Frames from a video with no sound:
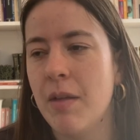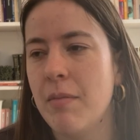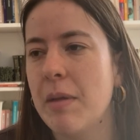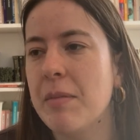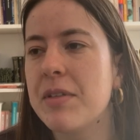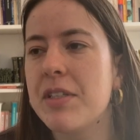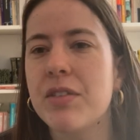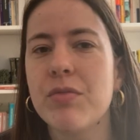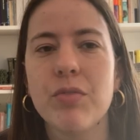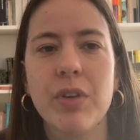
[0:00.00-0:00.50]

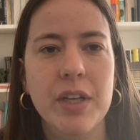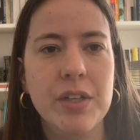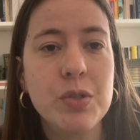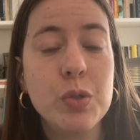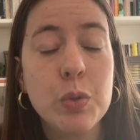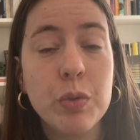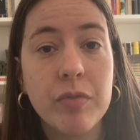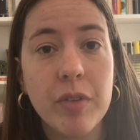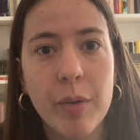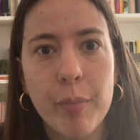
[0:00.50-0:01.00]
Même si vous la
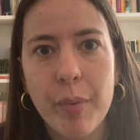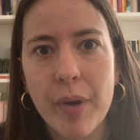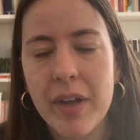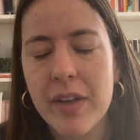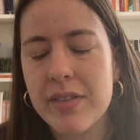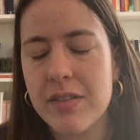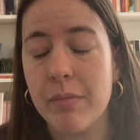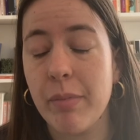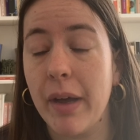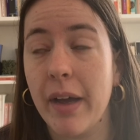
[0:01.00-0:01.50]
suivez
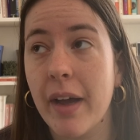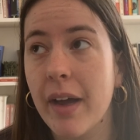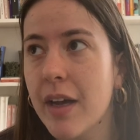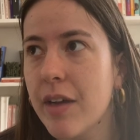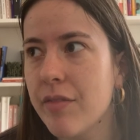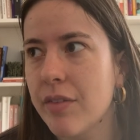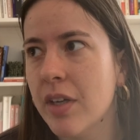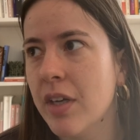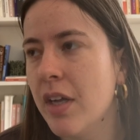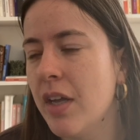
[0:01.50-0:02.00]
pas, c'est pas
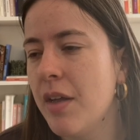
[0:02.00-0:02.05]
grave.